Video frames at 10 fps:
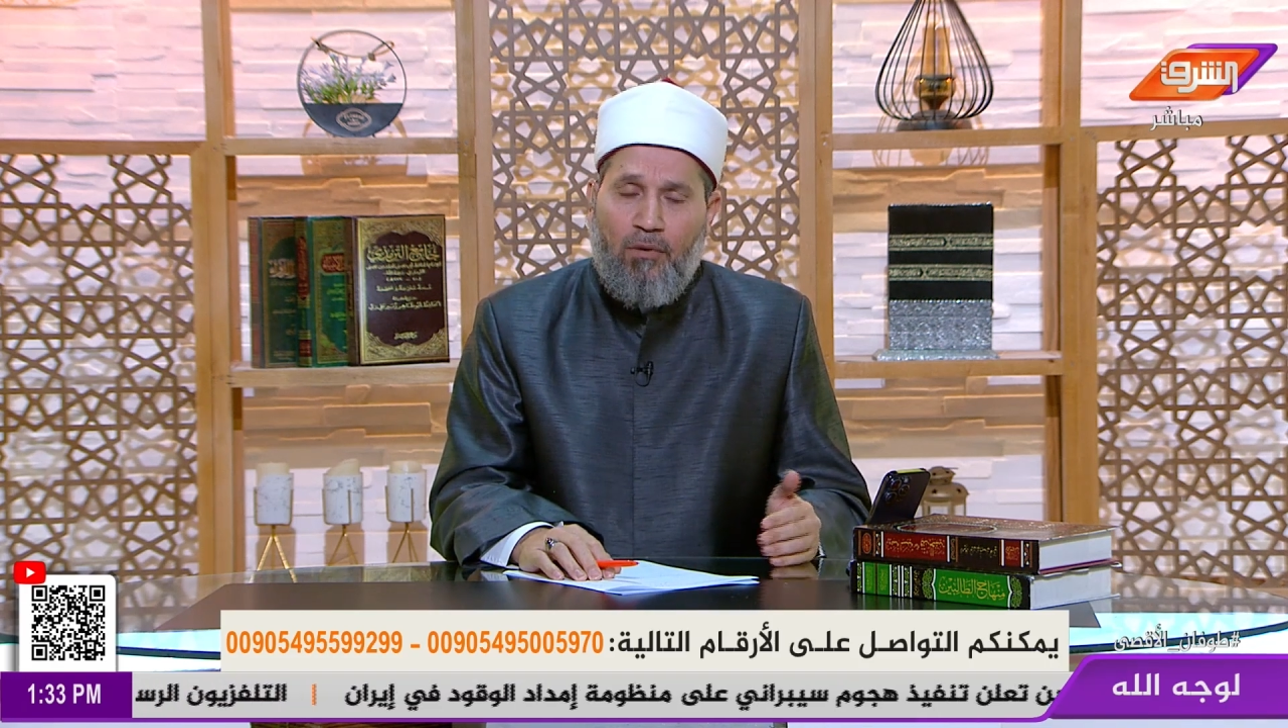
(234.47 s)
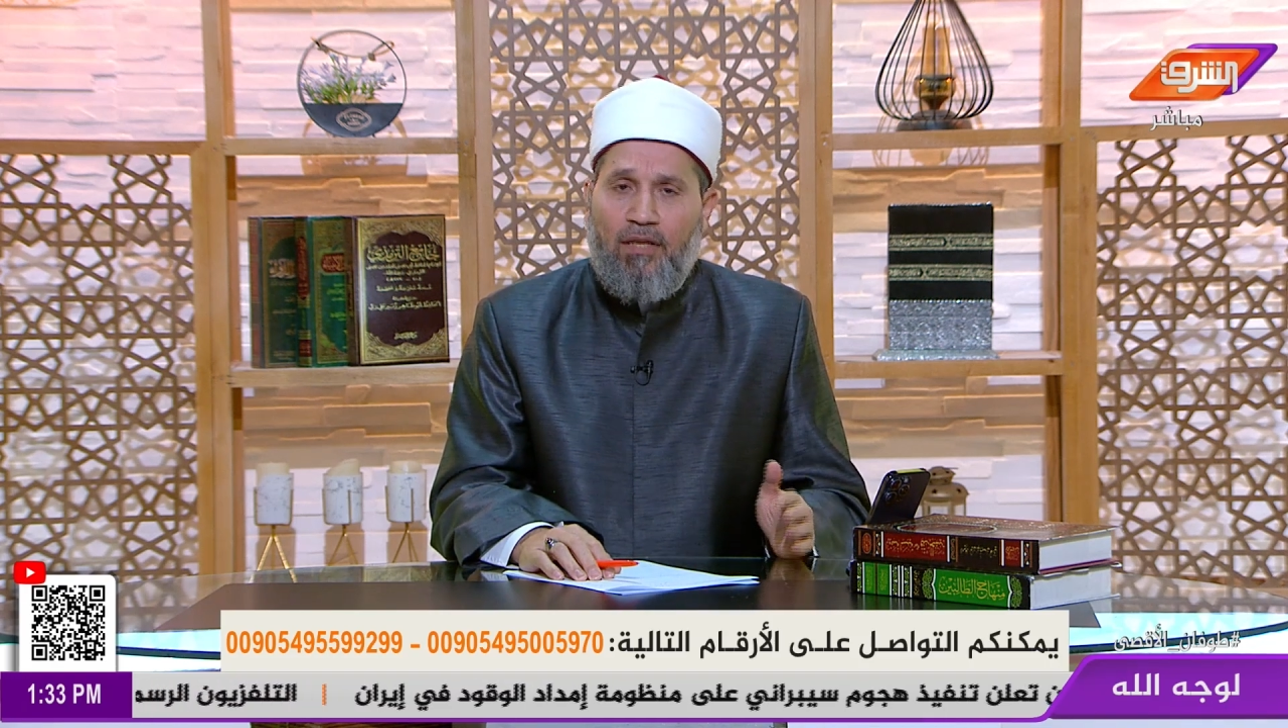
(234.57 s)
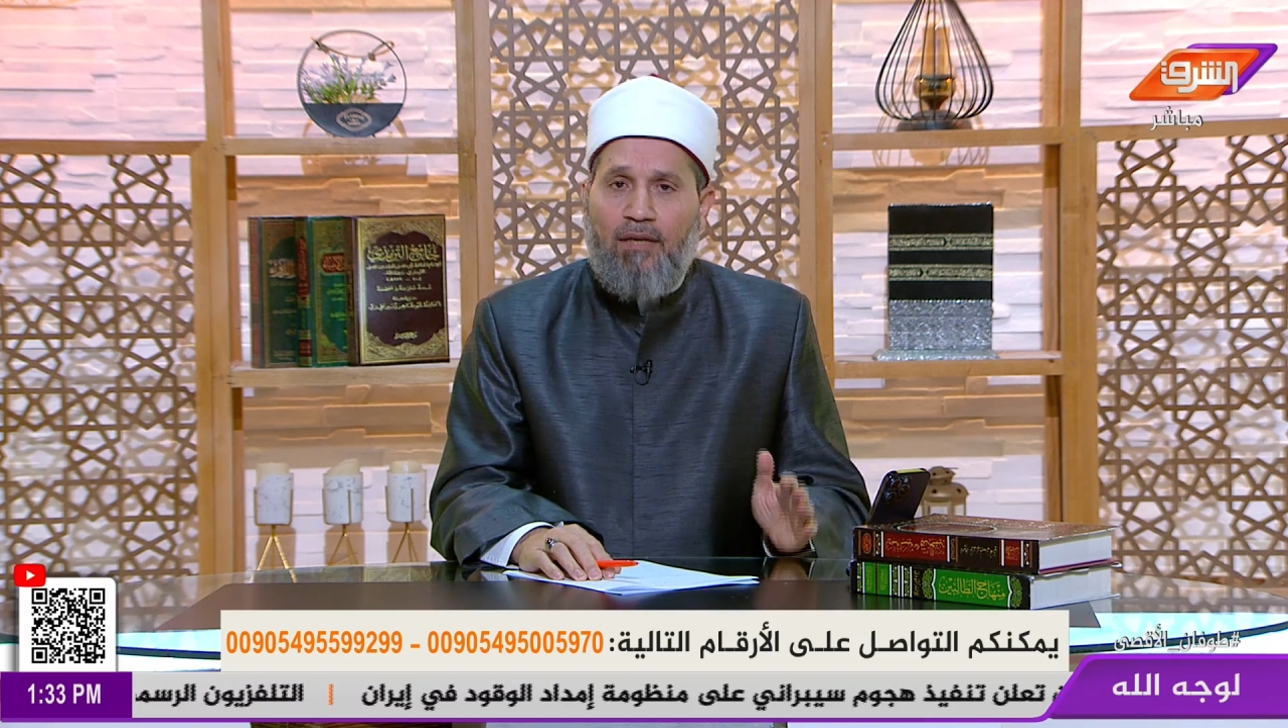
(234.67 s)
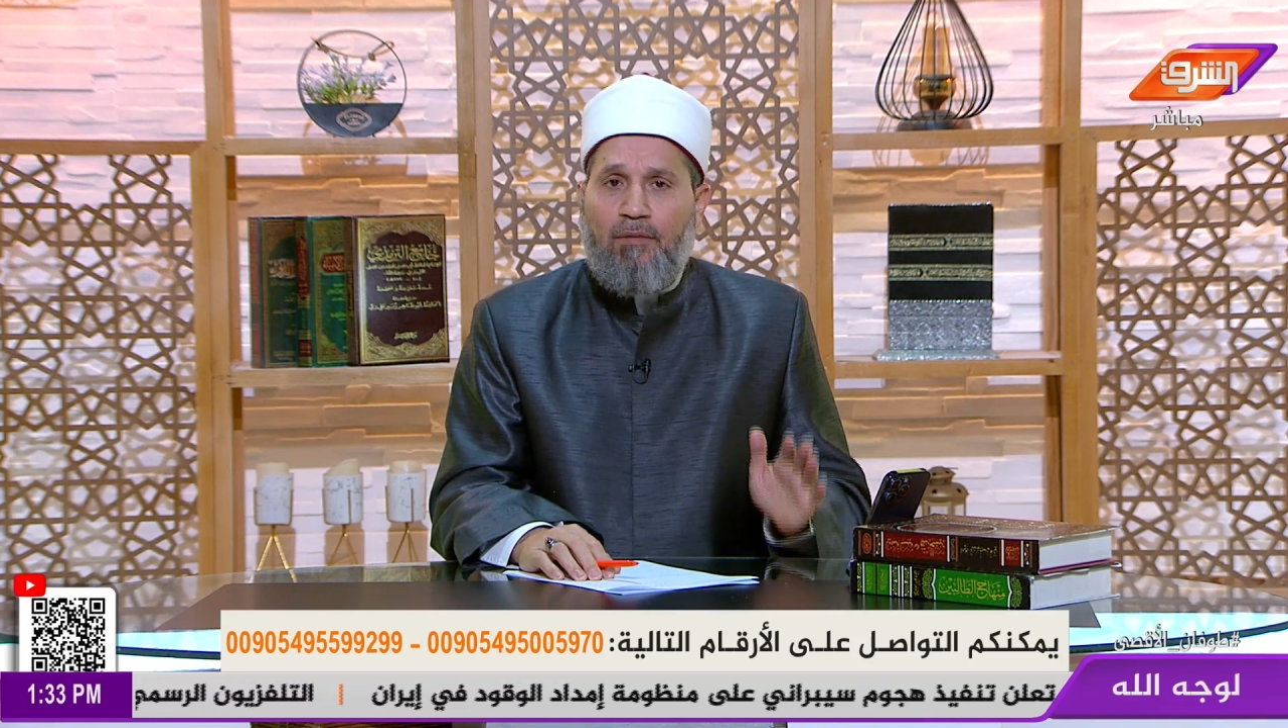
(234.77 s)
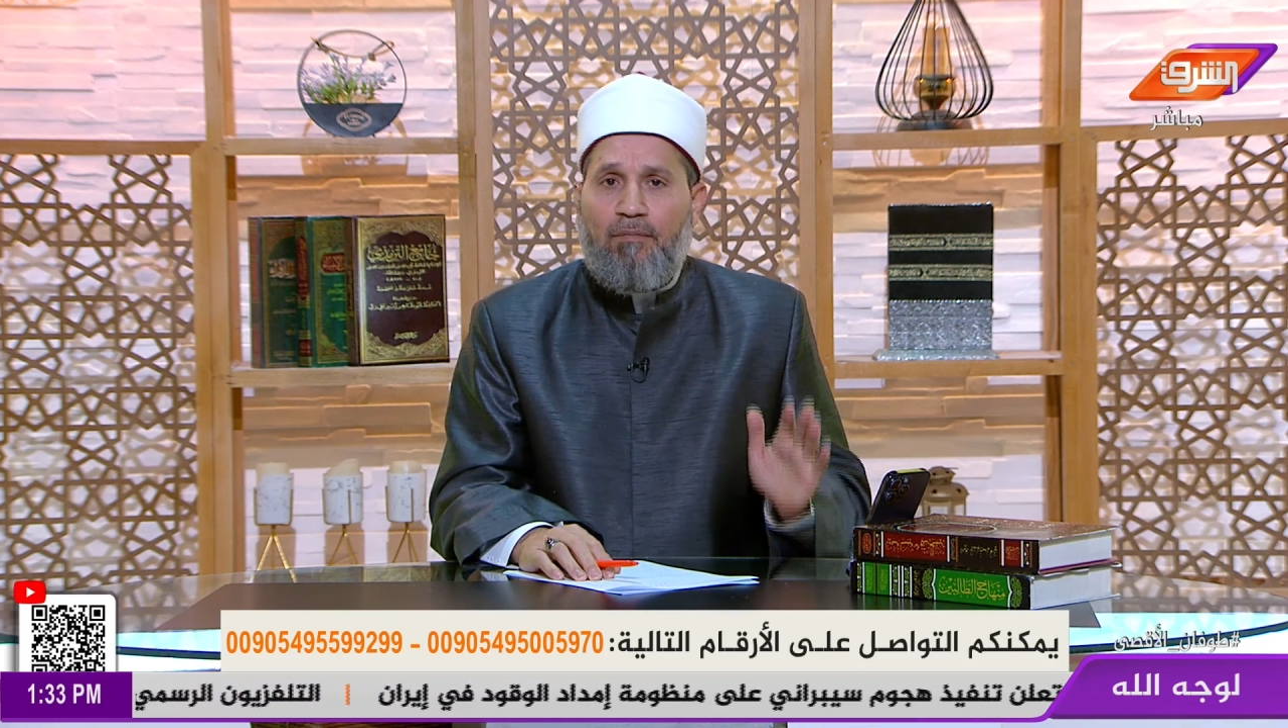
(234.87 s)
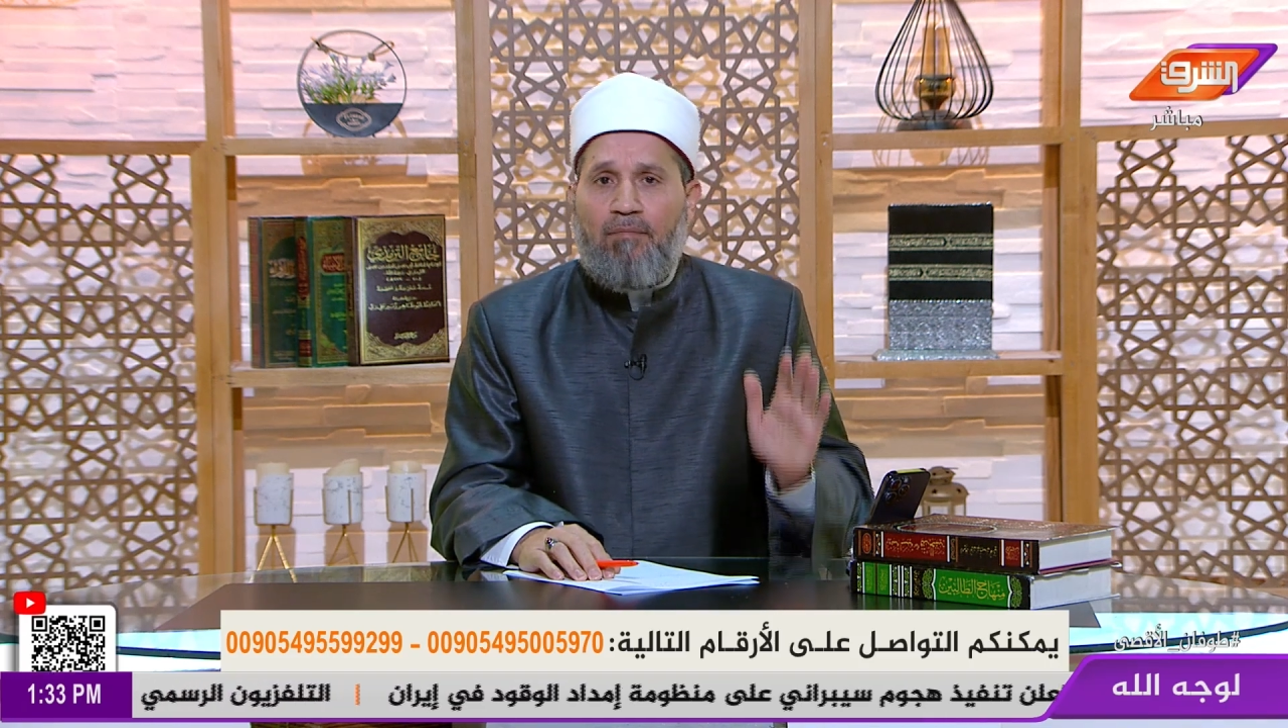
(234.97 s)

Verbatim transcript: والله من